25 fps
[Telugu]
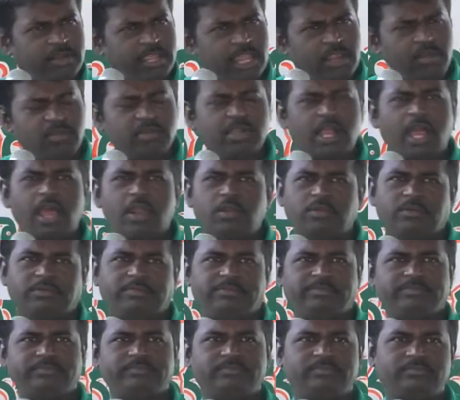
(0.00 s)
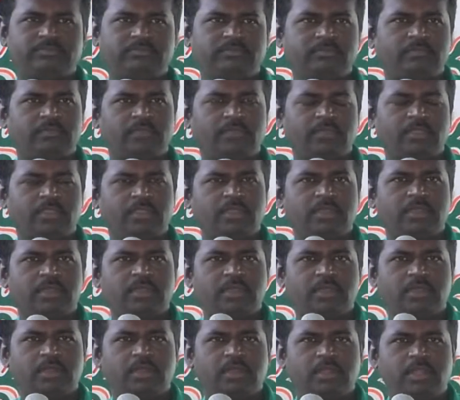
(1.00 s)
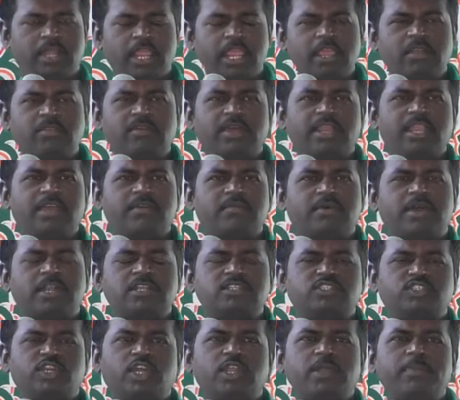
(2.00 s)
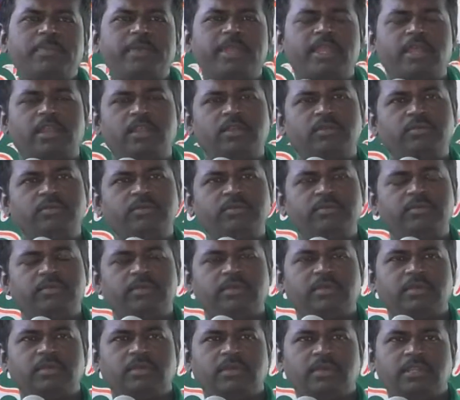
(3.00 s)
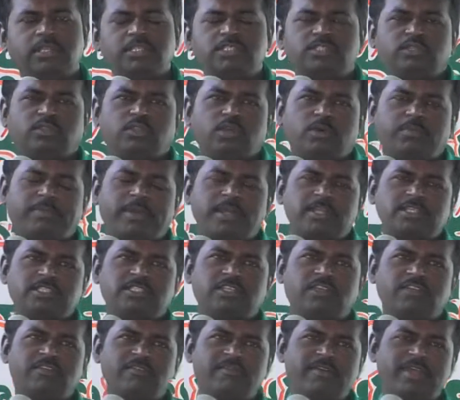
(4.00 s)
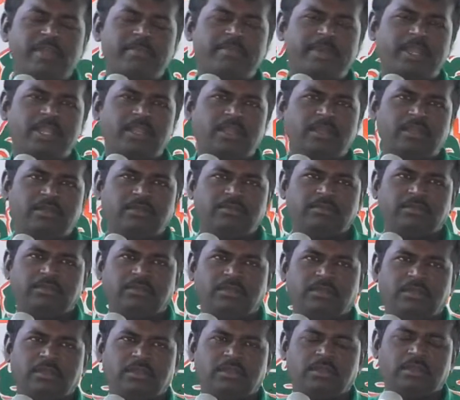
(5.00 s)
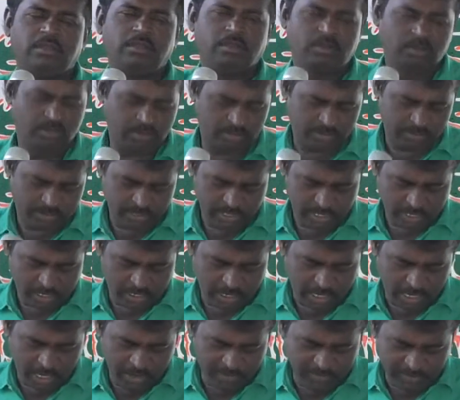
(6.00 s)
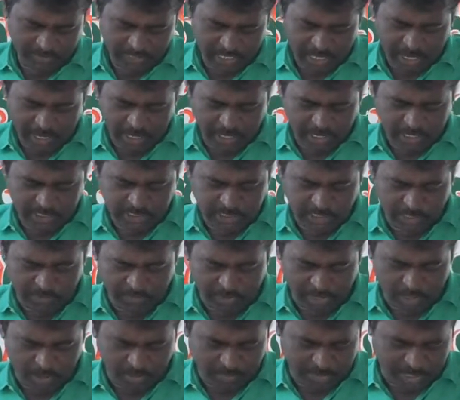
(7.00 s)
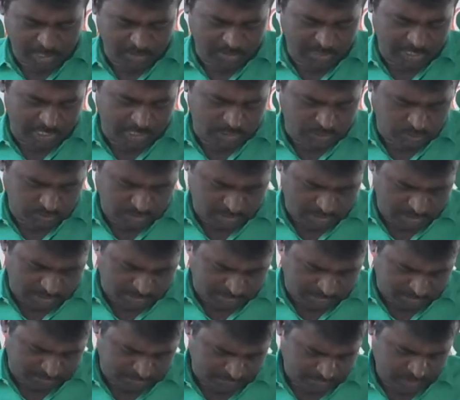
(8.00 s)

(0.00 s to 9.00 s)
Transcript: నేను కాను నేను అనేవాడు చనిపోయాడు క్రీస్తుతో పాటు సెలువు వేయబడ్డాడు ఓ రెండు విధాలైన సిలువలు మనం ఇక్కడ చూస్తాము